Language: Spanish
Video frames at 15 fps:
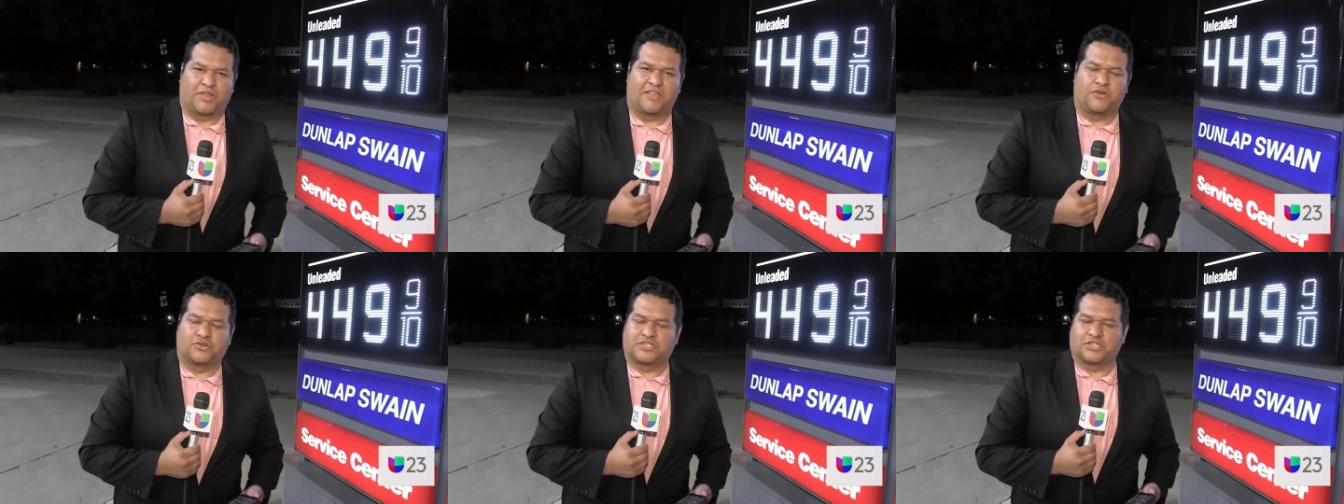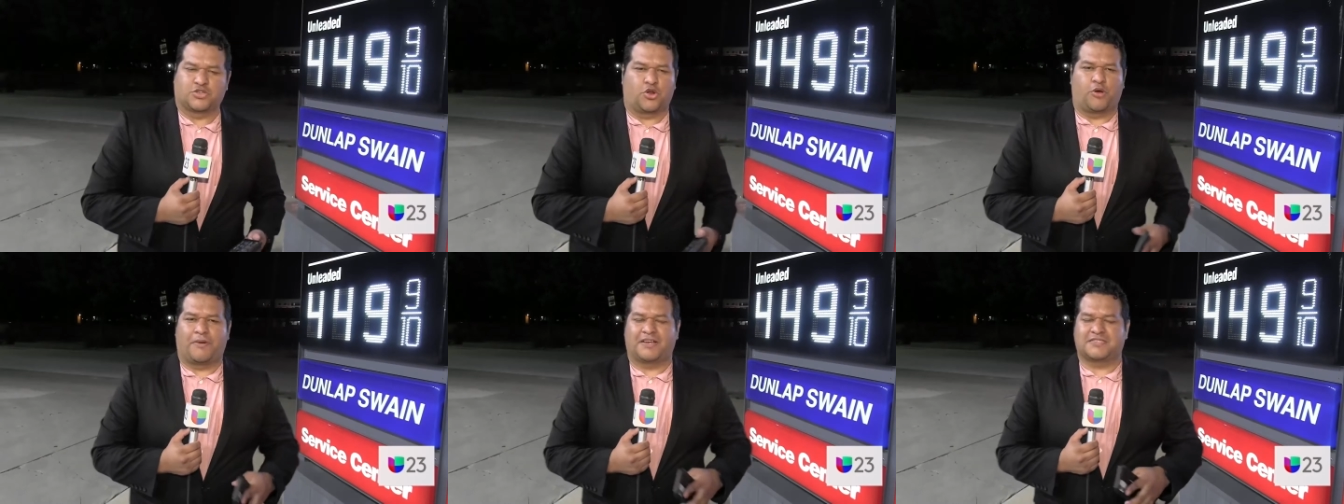noches, solo
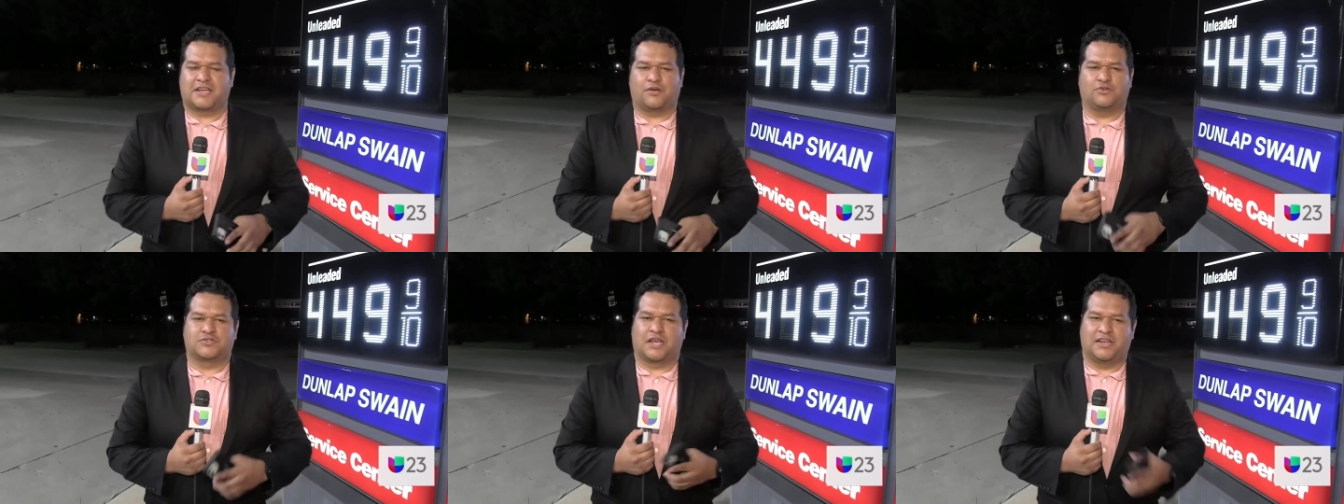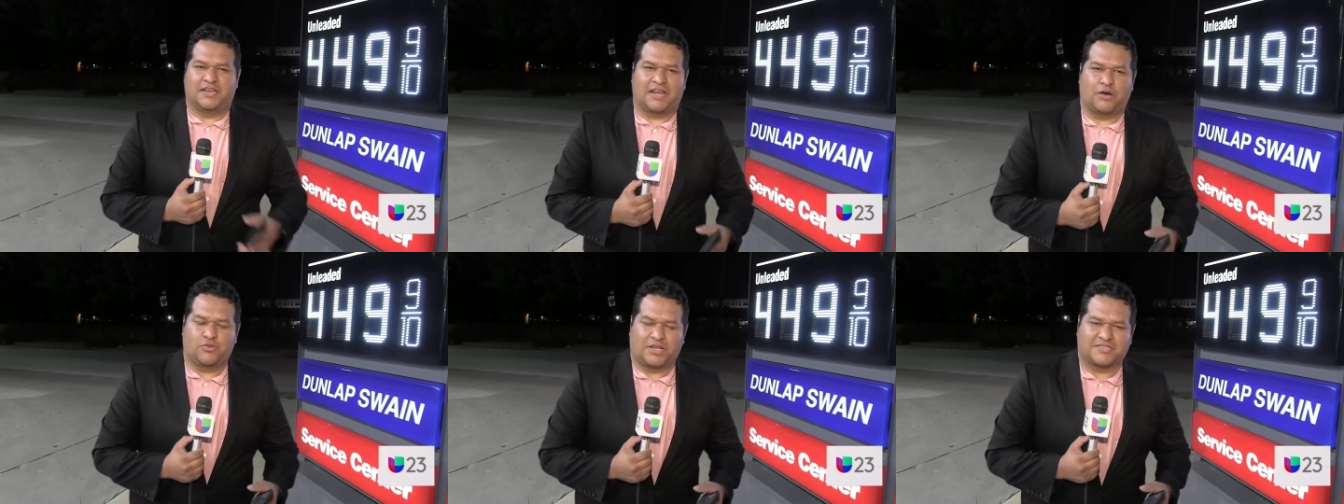basta con salir a
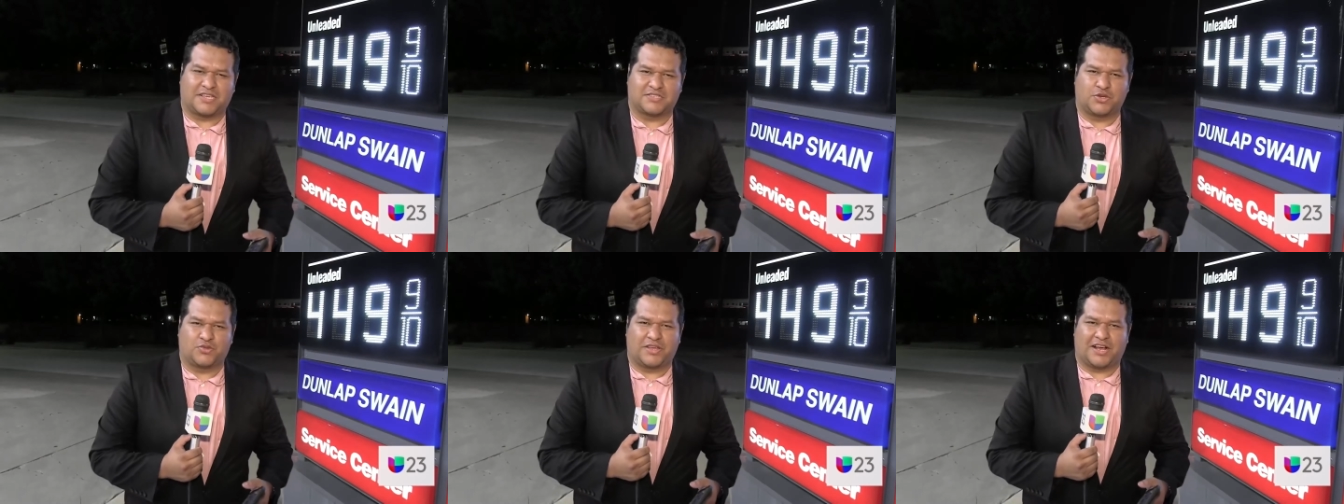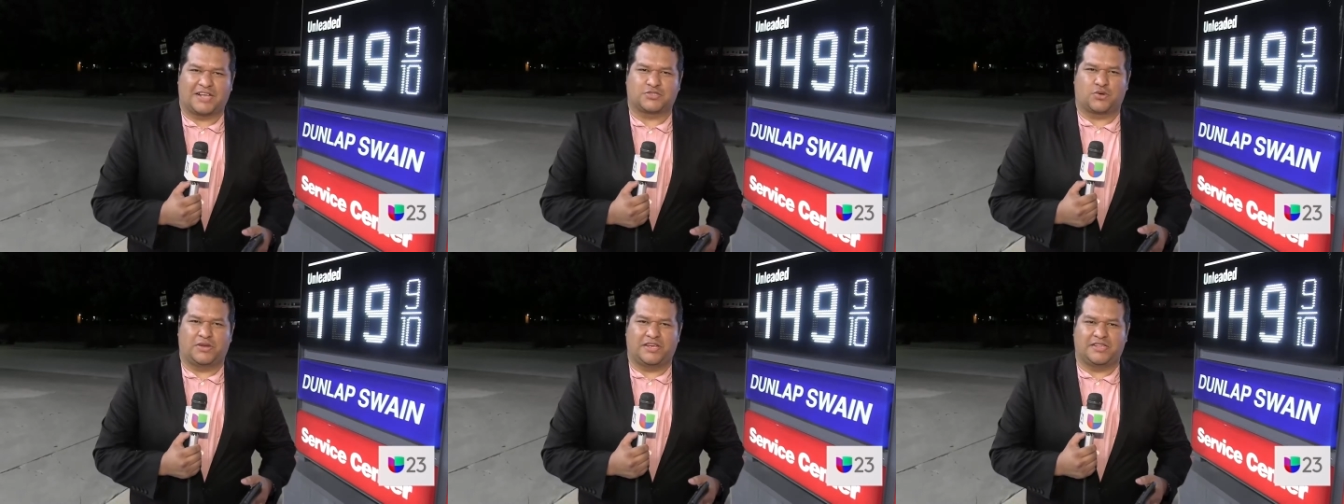una estación de
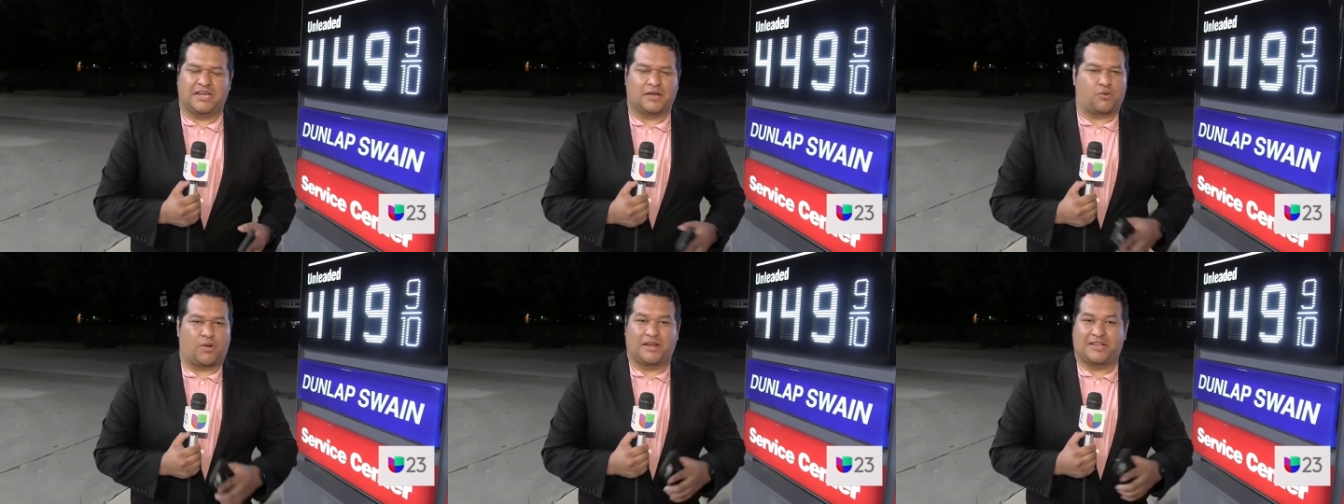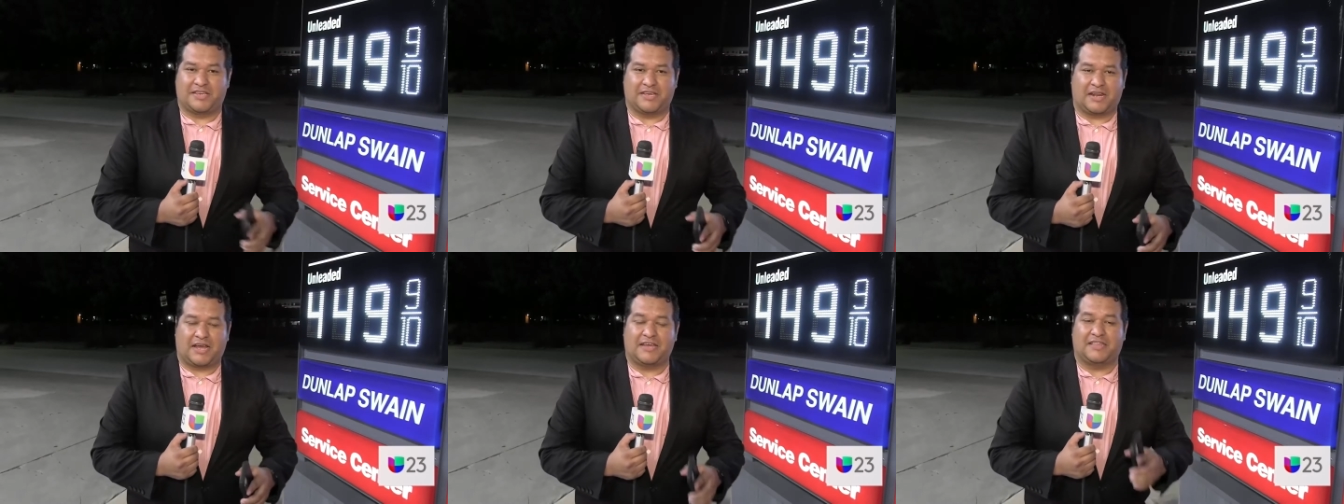gasolina
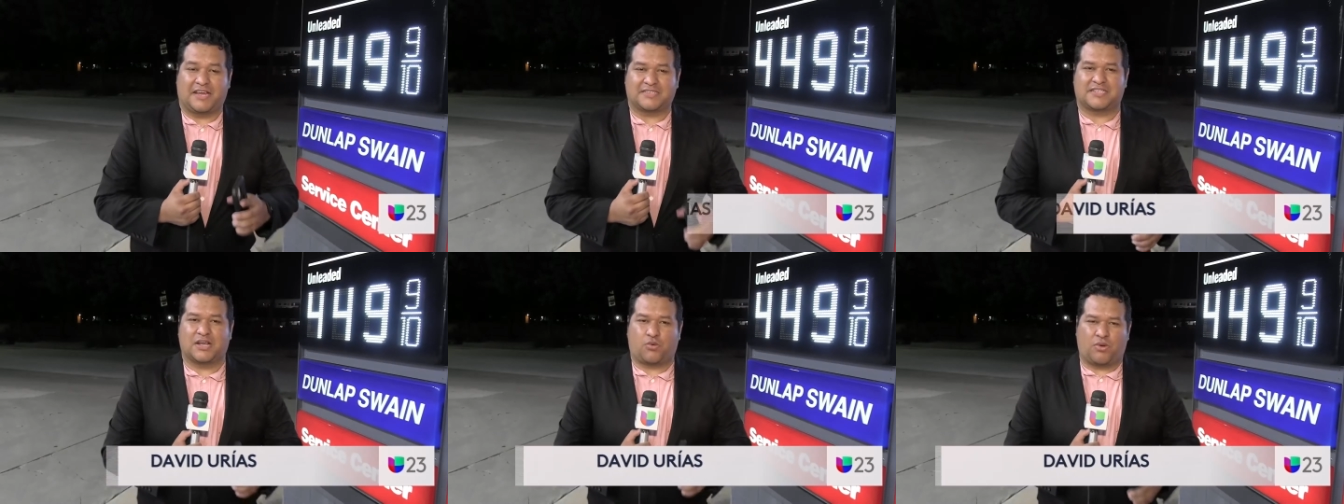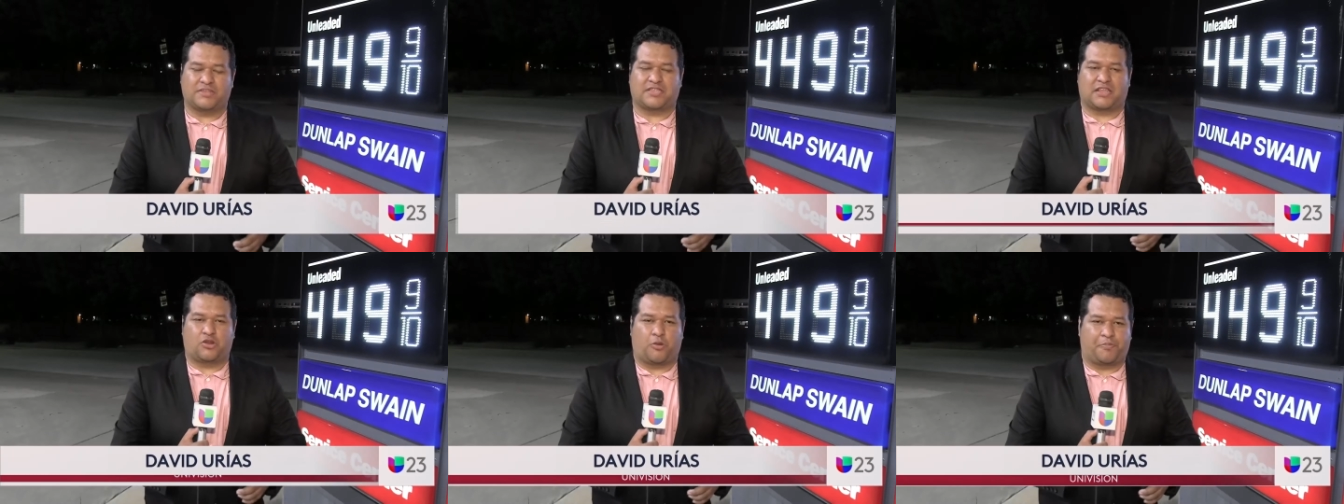cualquiera y darse cuenta
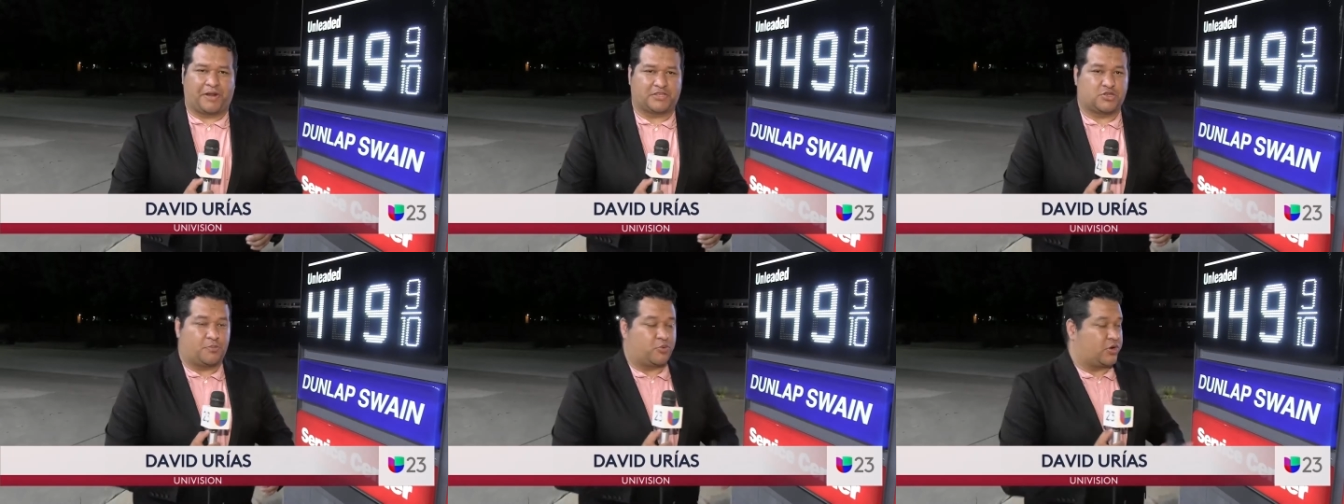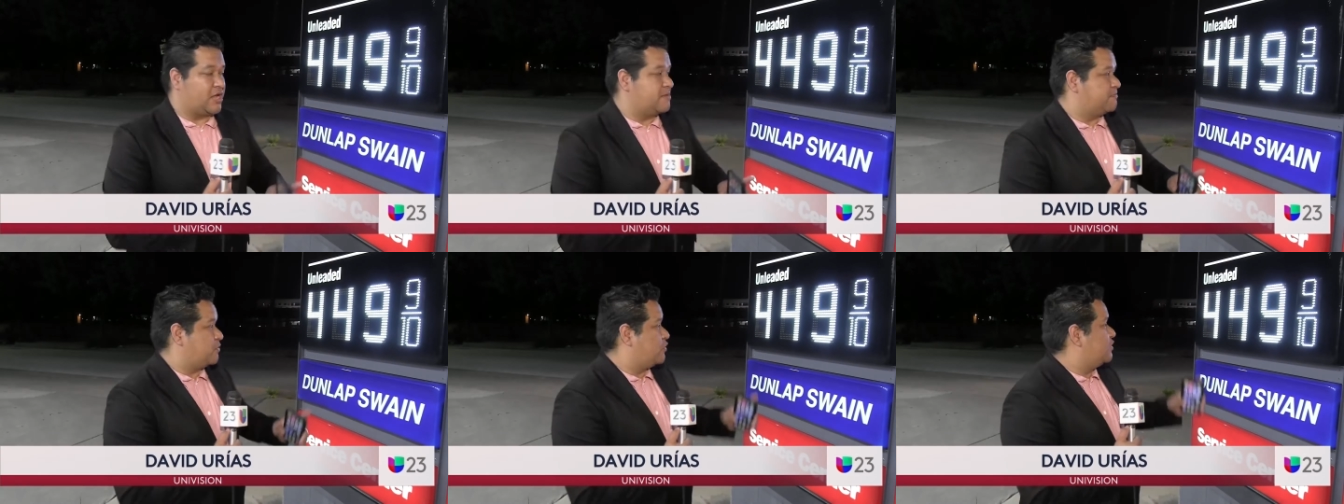de los precios, por
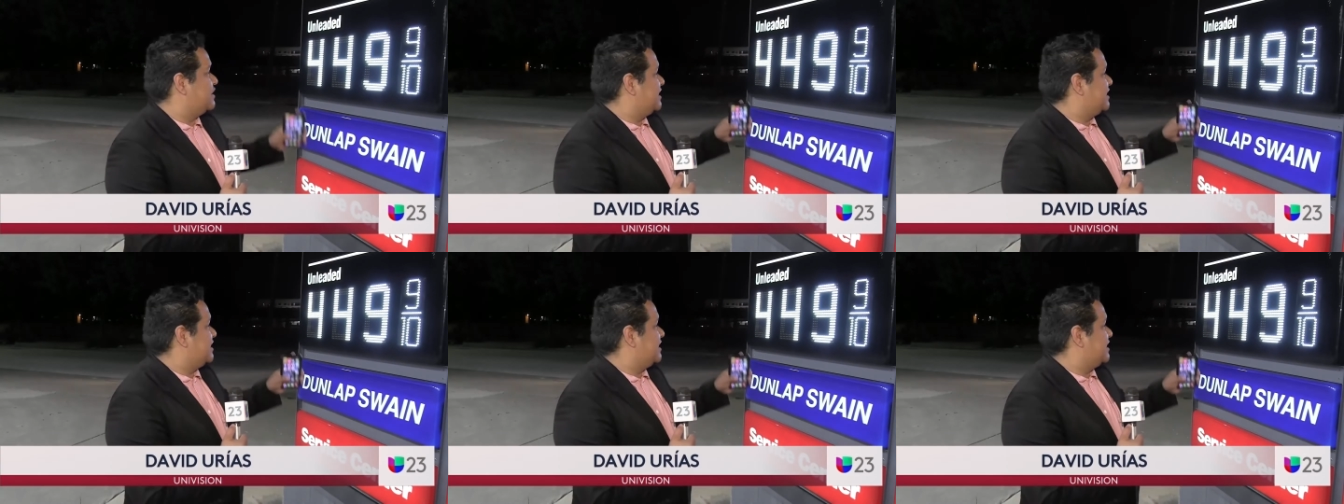ejemplo,